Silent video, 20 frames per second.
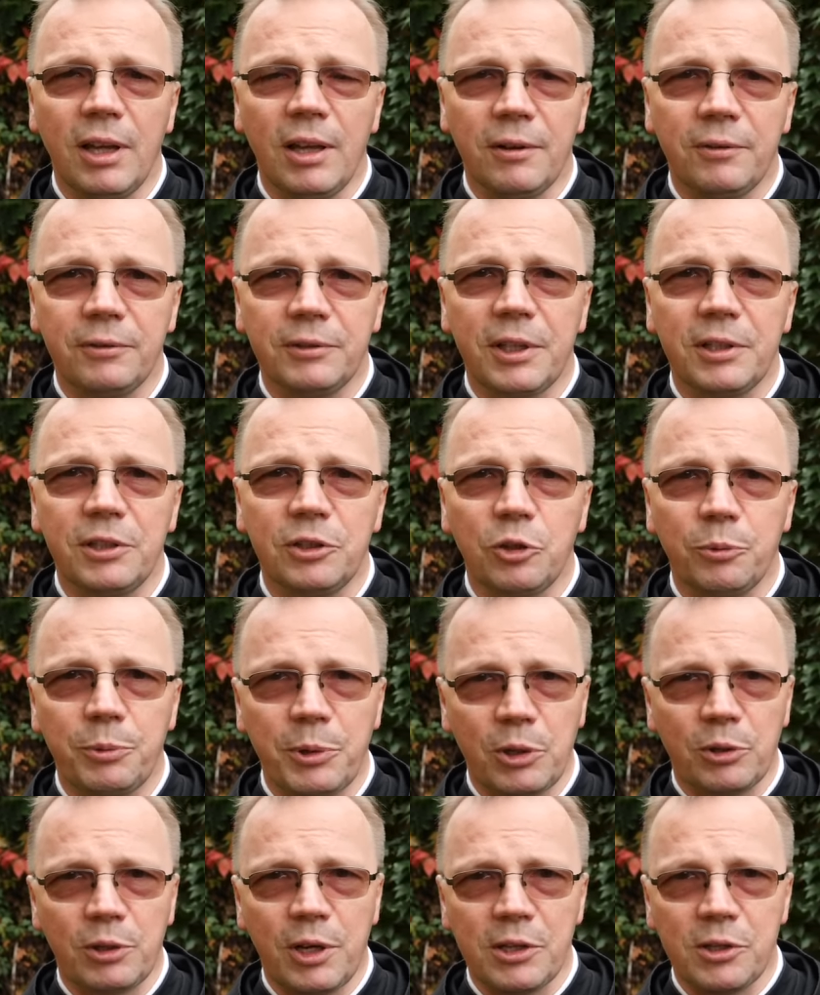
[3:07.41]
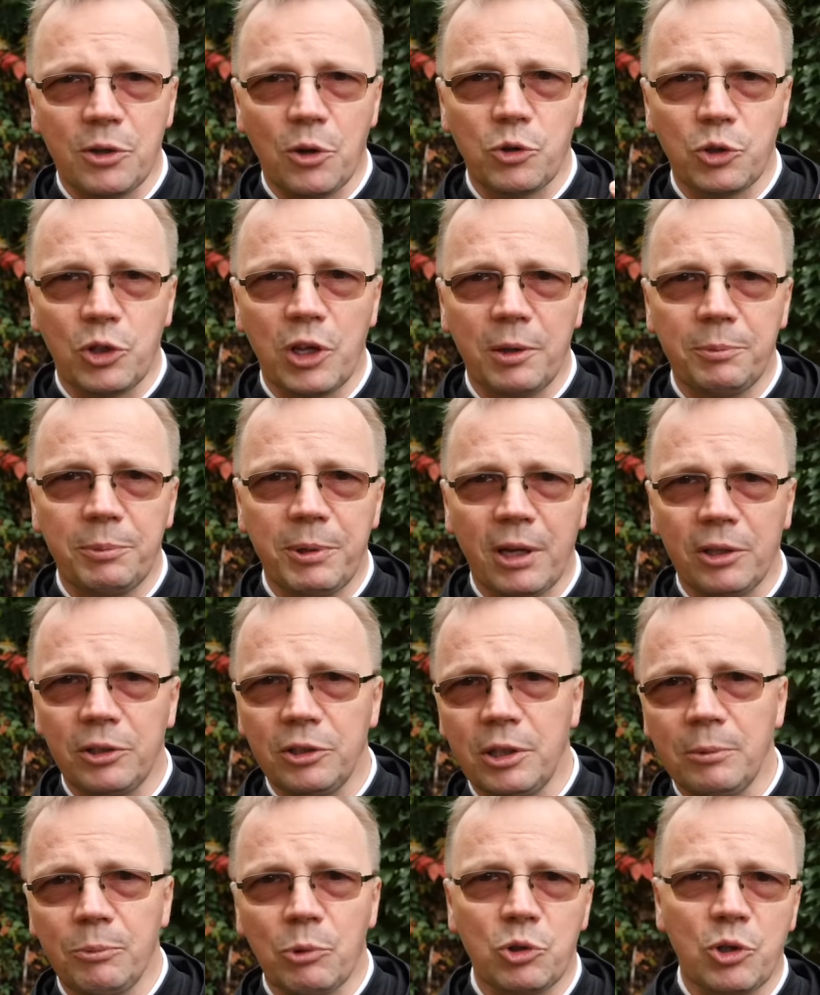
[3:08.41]
wtedy dopiero nas oślepia i
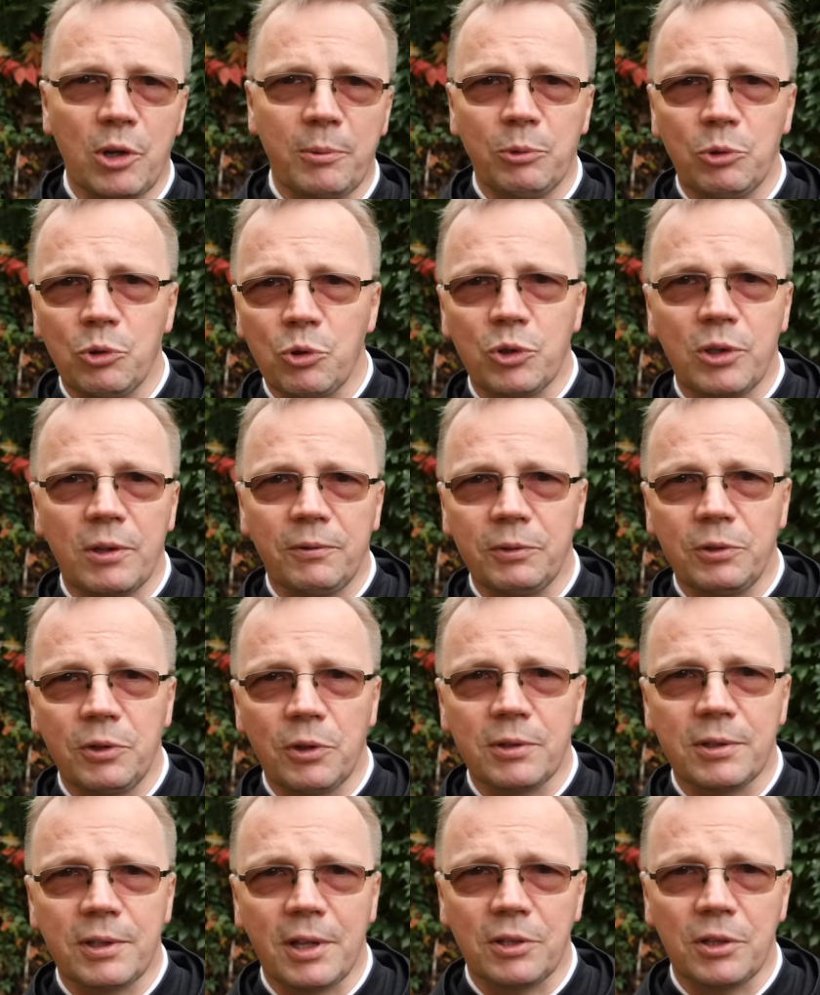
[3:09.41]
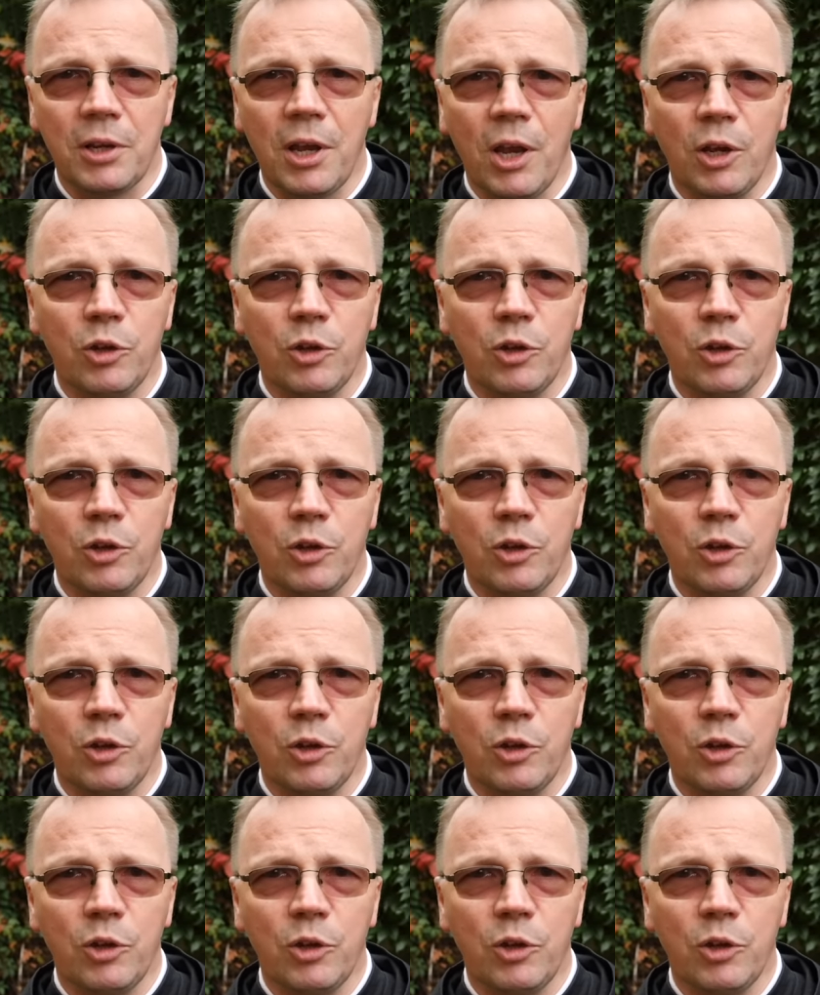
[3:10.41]
nie możemy już się wydostać.